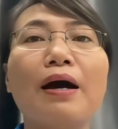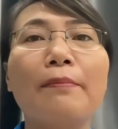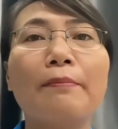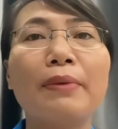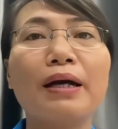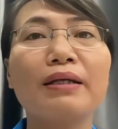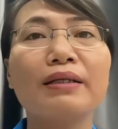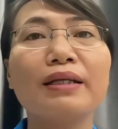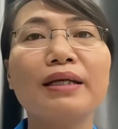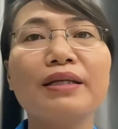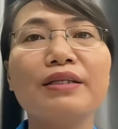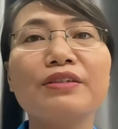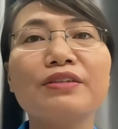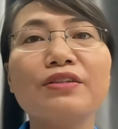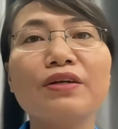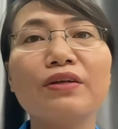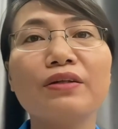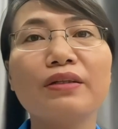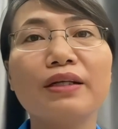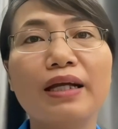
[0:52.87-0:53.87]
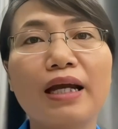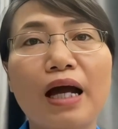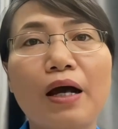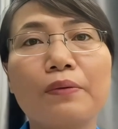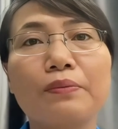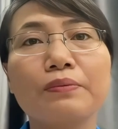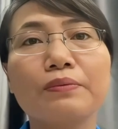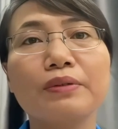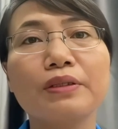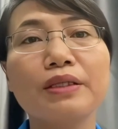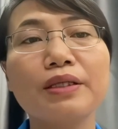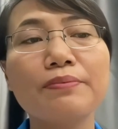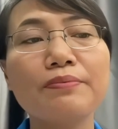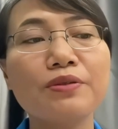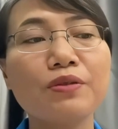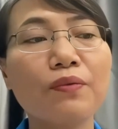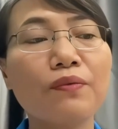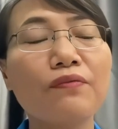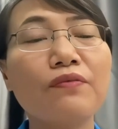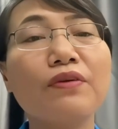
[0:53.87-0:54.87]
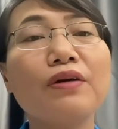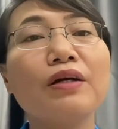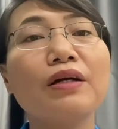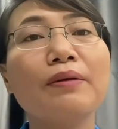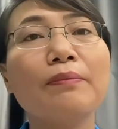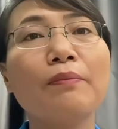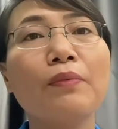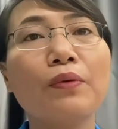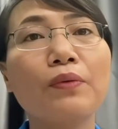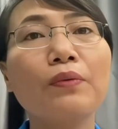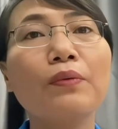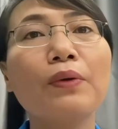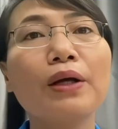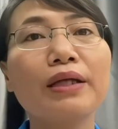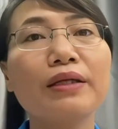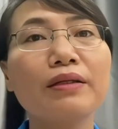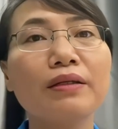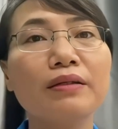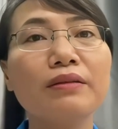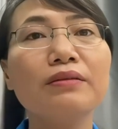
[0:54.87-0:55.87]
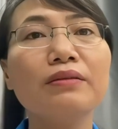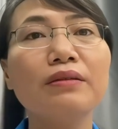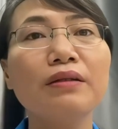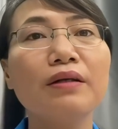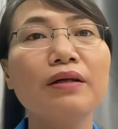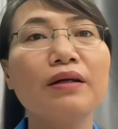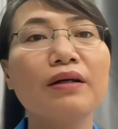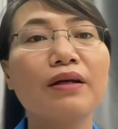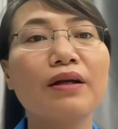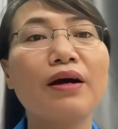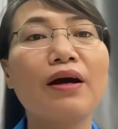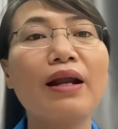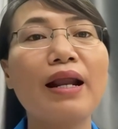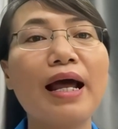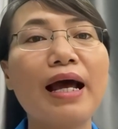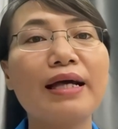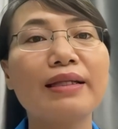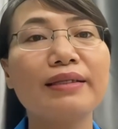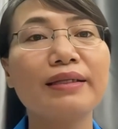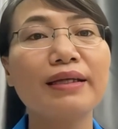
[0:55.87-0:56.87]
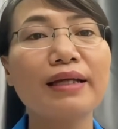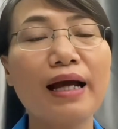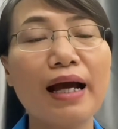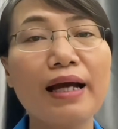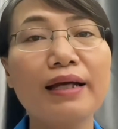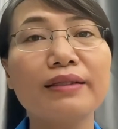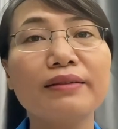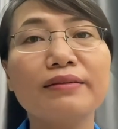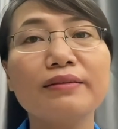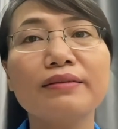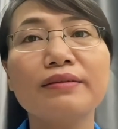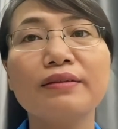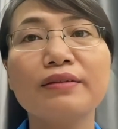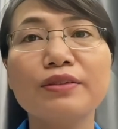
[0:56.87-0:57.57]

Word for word: mang đến cho người học tiếp xúc với bốn ngoại ngữ đó là tiếng Anh,